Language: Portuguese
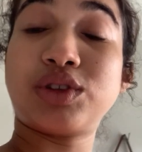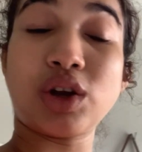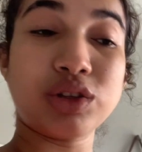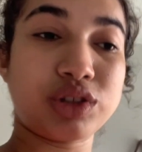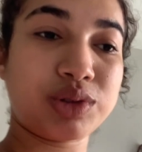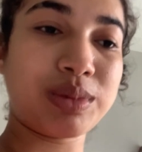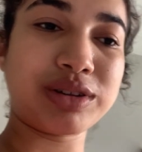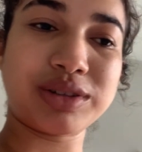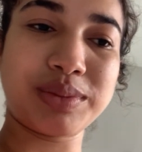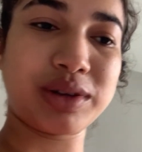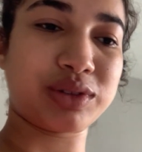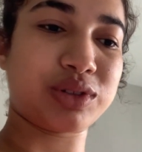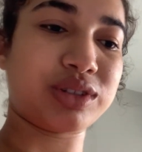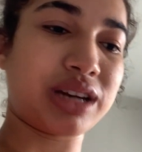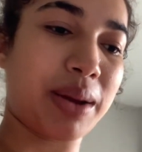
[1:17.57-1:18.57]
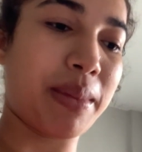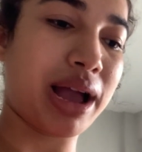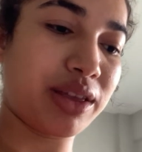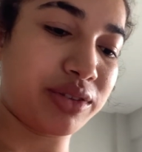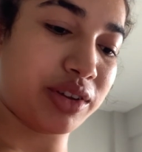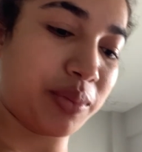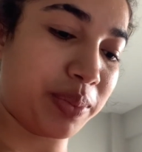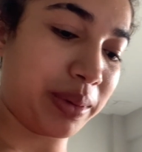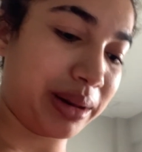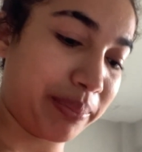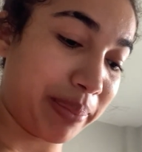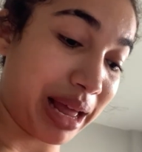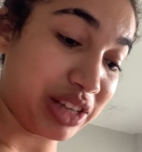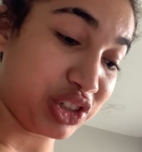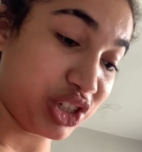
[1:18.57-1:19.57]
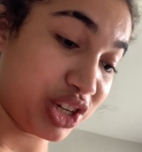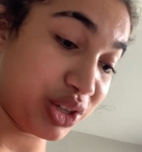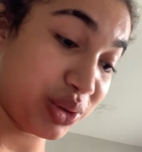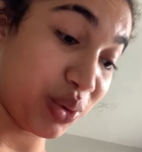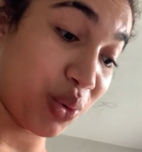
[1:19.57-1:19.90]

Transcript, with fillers: Todos os meus amigos do trabalho estão platinando